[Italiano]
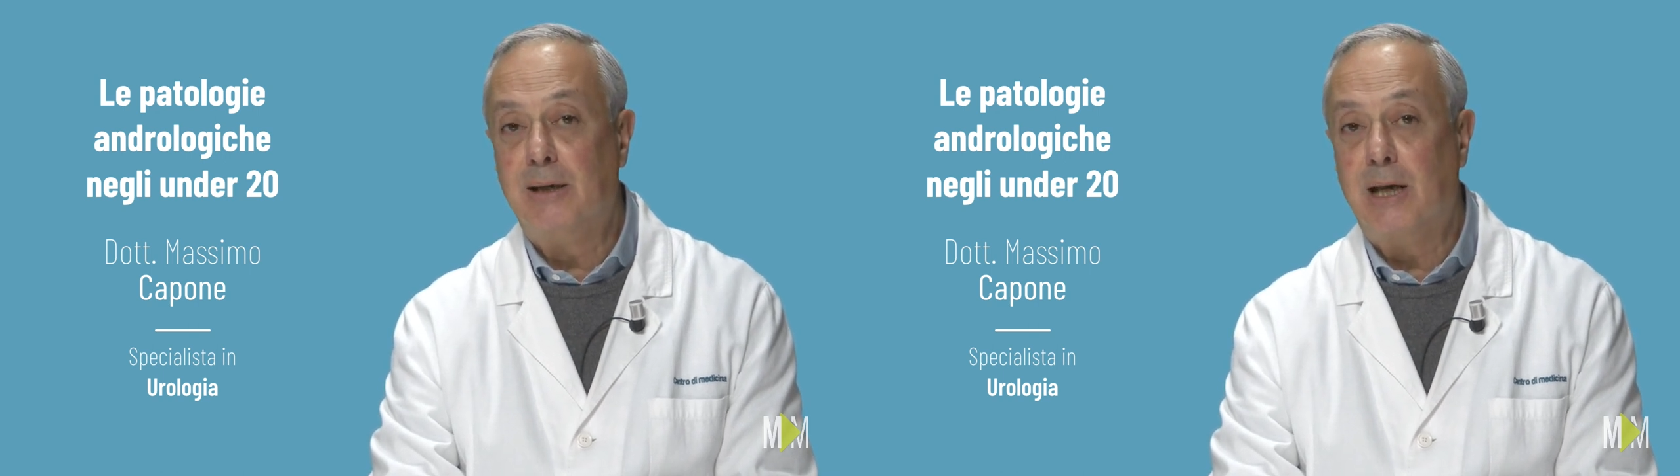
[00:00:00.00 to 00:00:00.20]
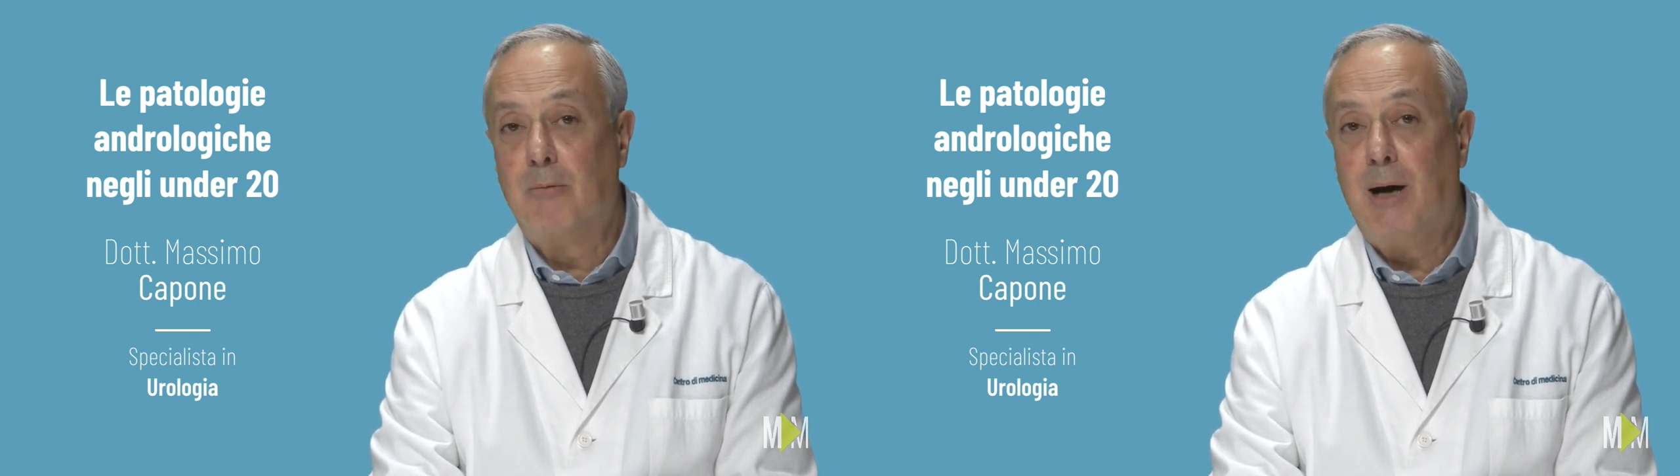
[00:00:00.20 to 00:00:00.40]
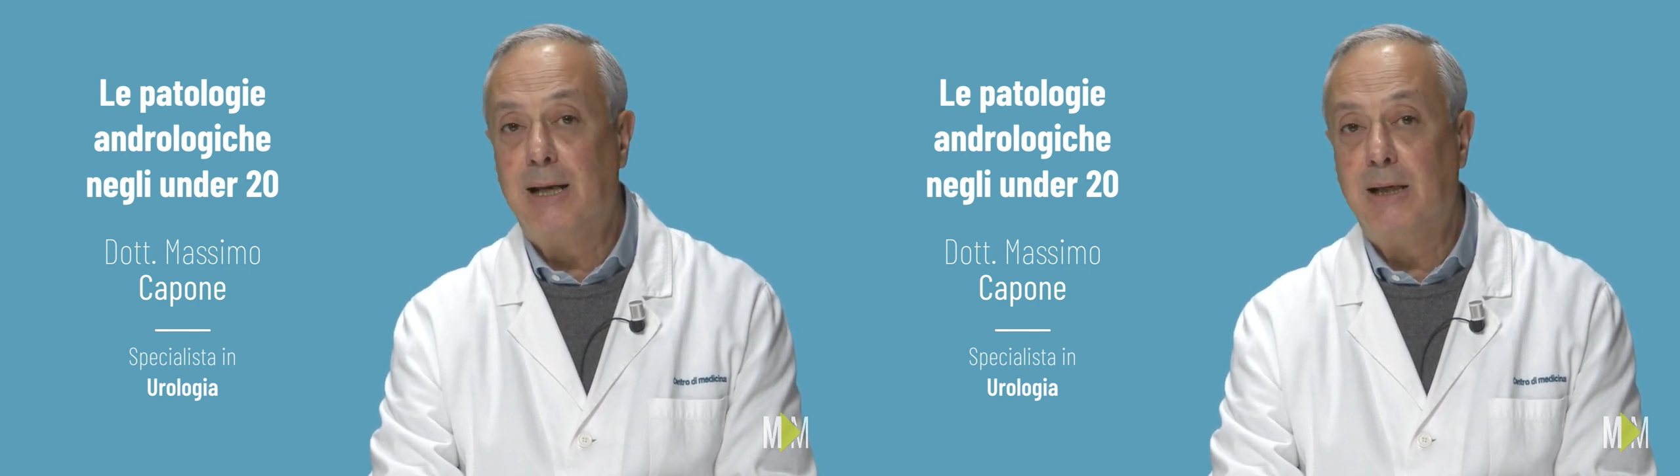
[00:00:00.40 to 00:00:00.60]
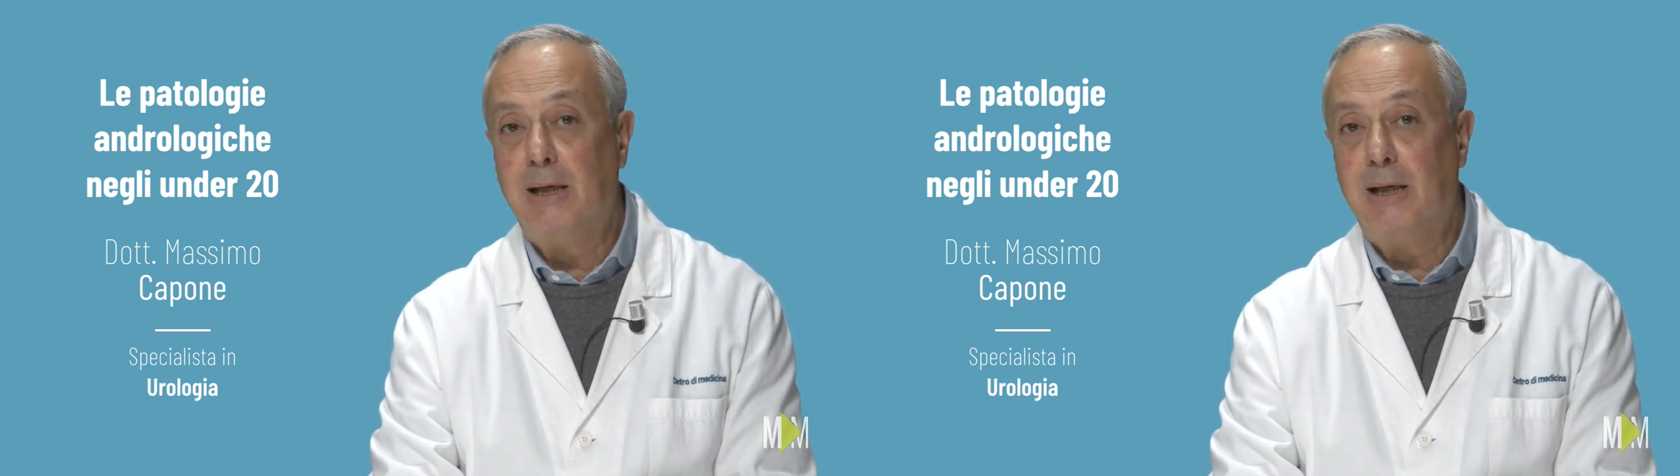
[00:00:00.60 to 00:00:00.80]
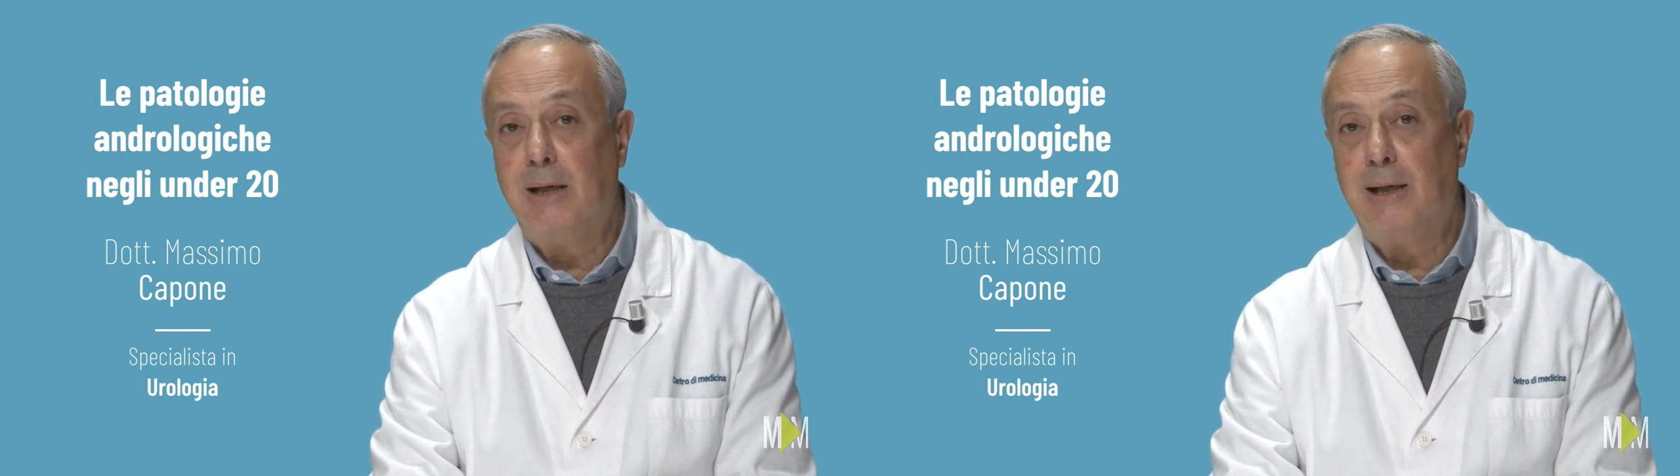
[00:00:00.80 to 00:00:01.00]
nei
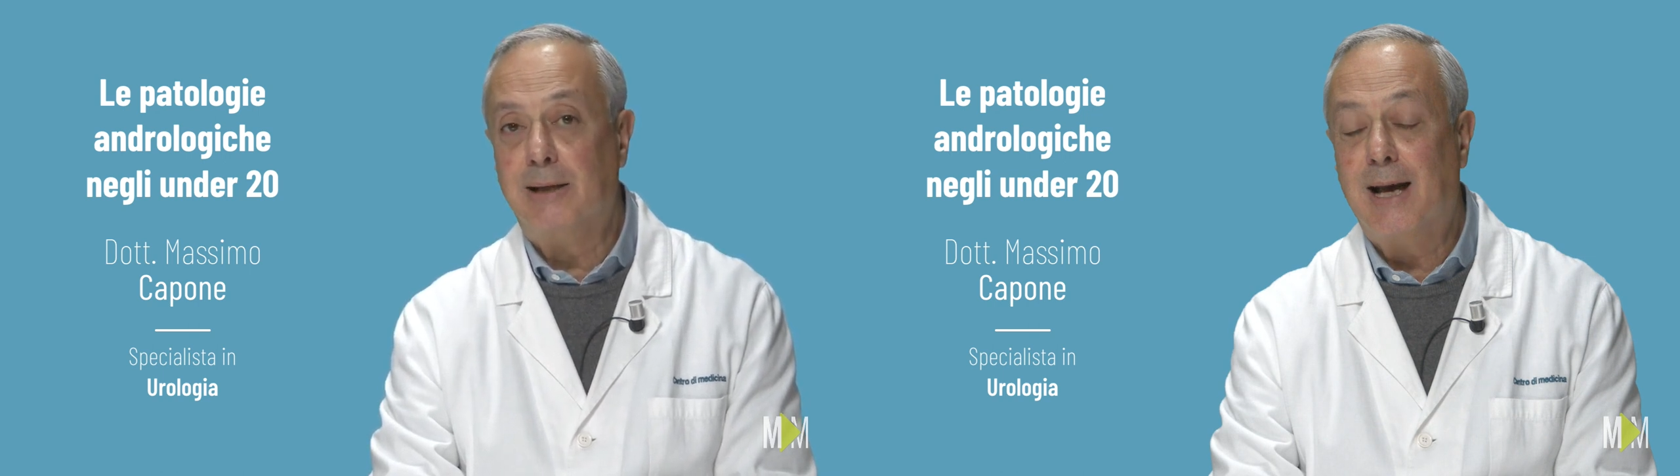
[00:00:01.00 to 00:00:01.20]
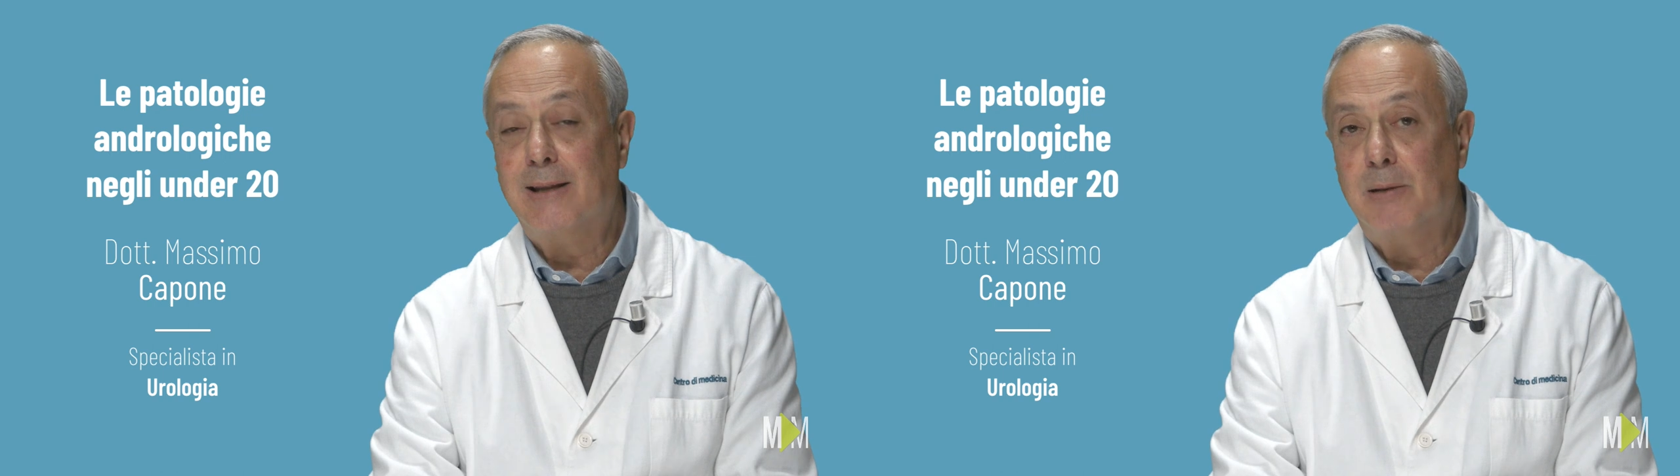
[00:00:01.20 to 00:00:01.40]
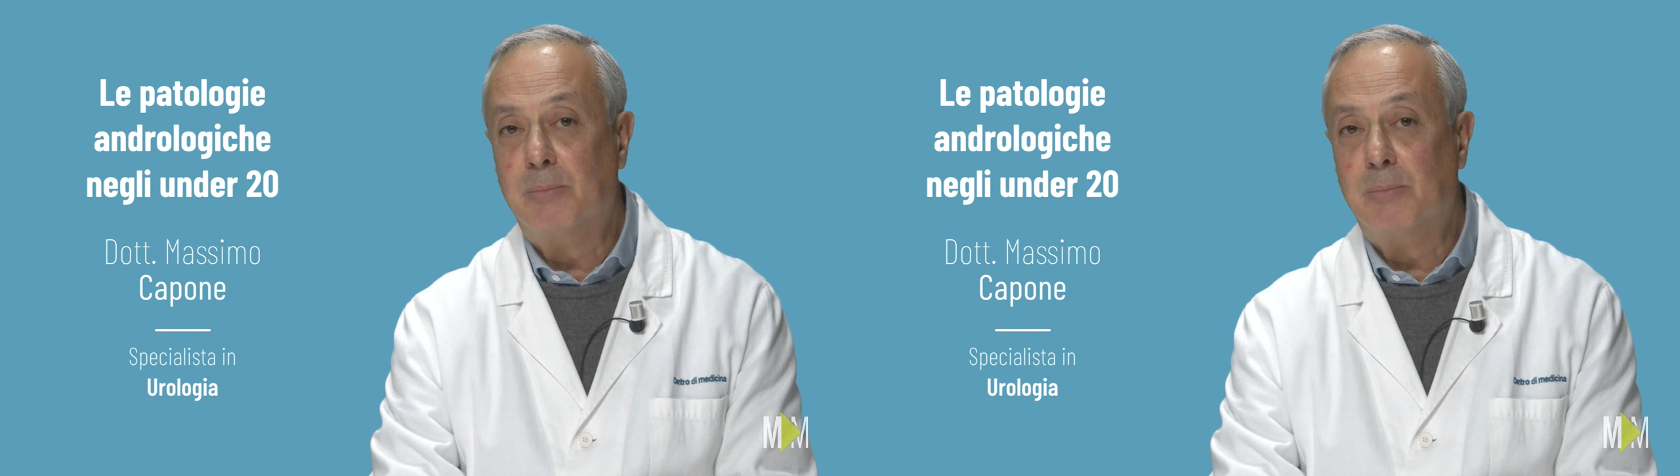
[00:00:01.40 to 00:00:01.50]
quali l'età del